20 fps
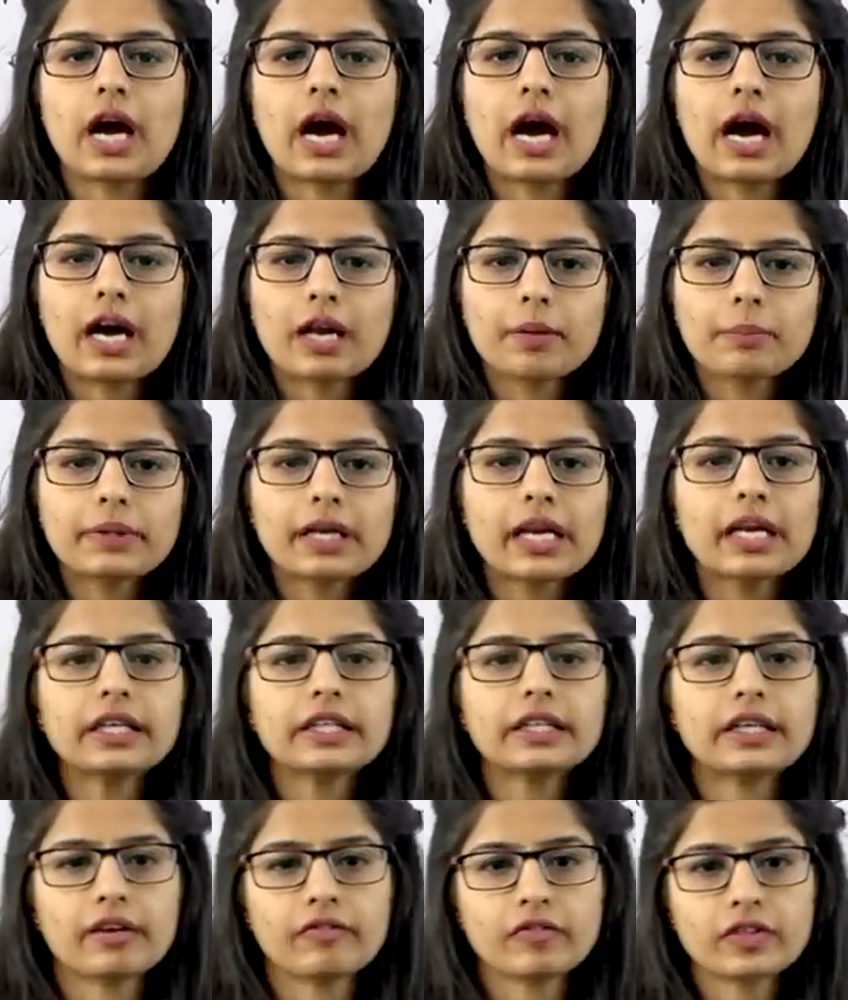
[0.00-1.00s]
आरबीआई
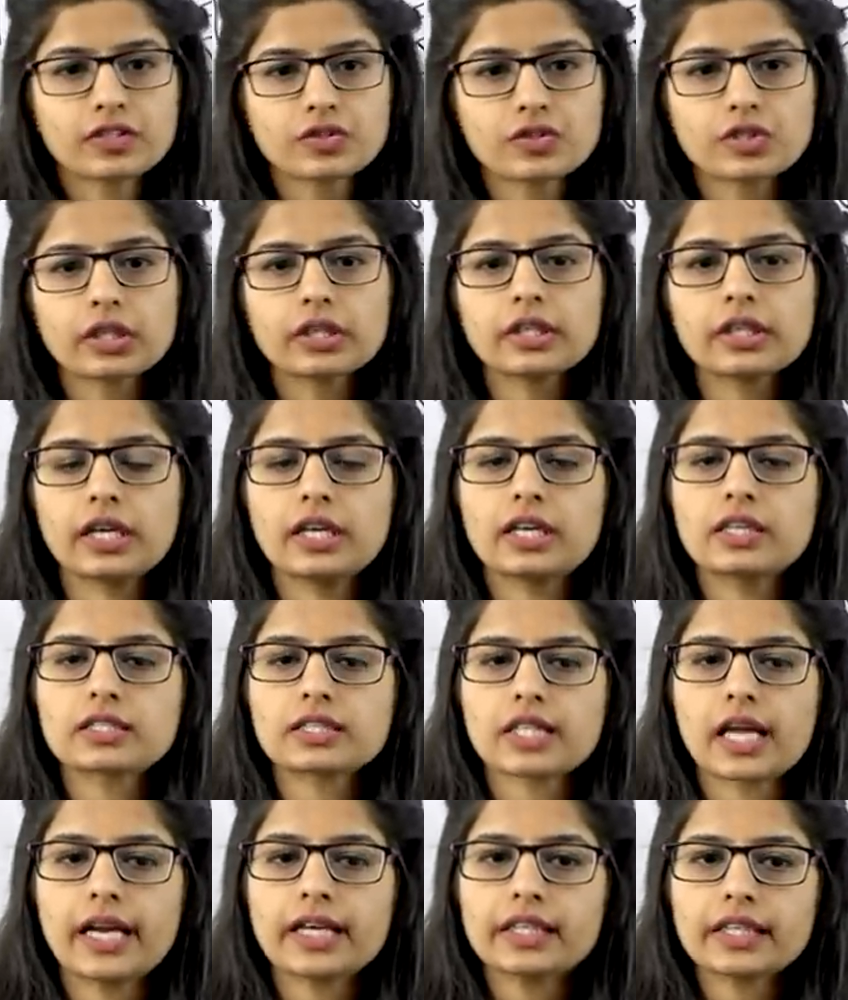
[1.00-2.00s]
डेविस्टेड इट्स
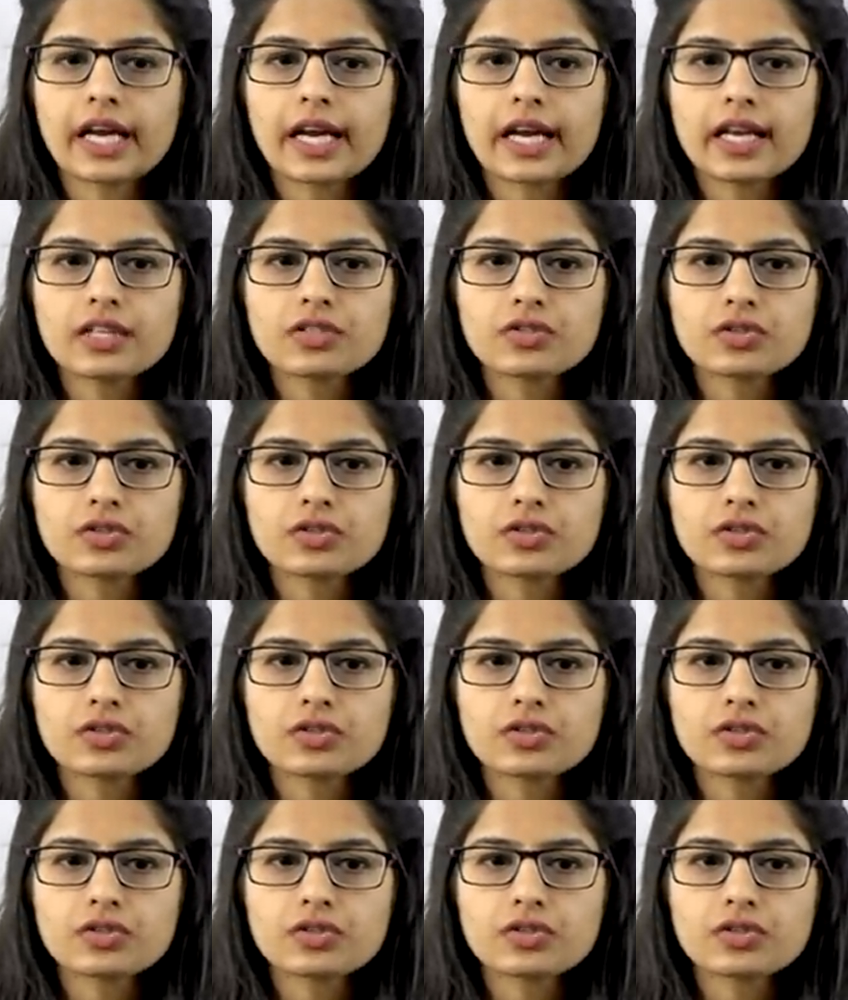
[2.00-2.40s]
एंटायर